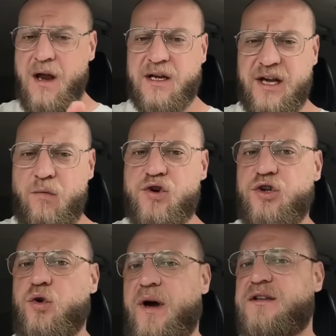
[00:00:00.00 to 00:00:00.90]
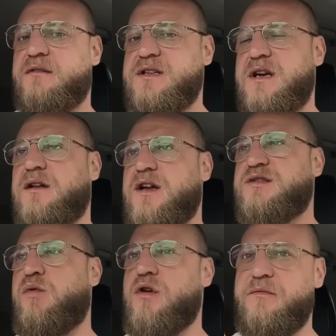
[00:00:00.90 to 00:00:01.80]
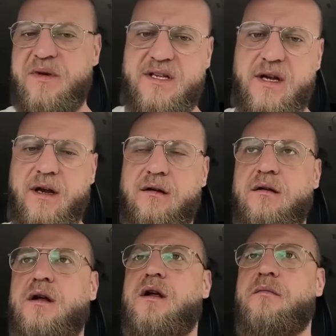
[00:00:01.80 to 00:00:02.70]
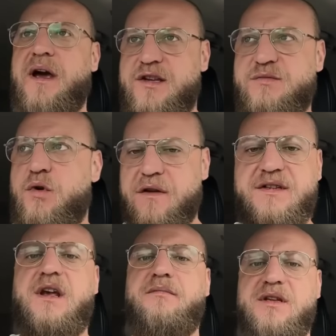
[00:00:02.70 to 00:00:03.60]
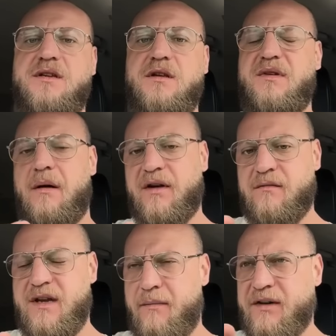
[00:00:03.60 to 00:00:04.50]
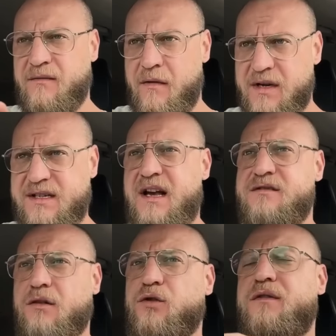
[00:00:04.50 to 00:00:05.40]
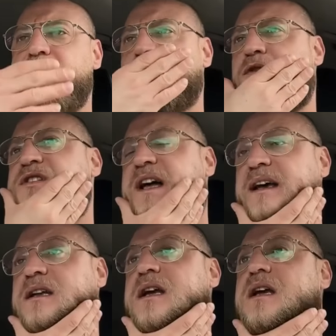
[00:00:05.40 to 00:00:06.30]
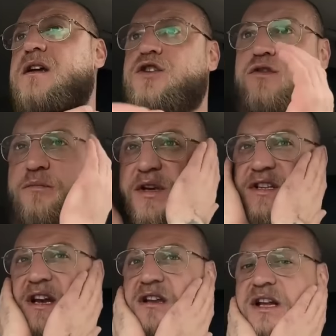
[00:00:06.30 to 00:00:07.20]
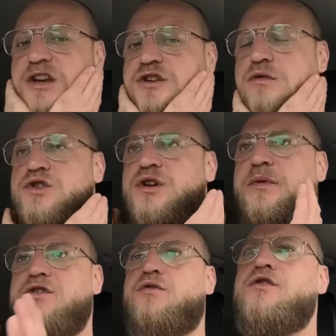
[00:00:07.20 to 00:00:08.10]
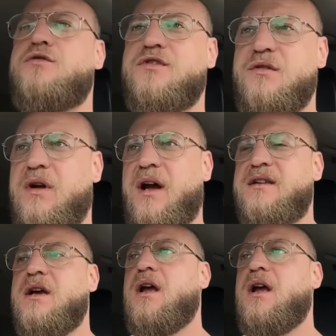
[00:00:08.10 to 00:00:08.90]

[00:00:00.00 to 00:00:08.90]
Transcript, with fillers: К тому же до этого делали сбор в Питере, мы эти сборы все объединим. Я об этом, я об этом вам рассказывал, кто видел, тот знает, что в Питере они начали уже потихонечку собирать.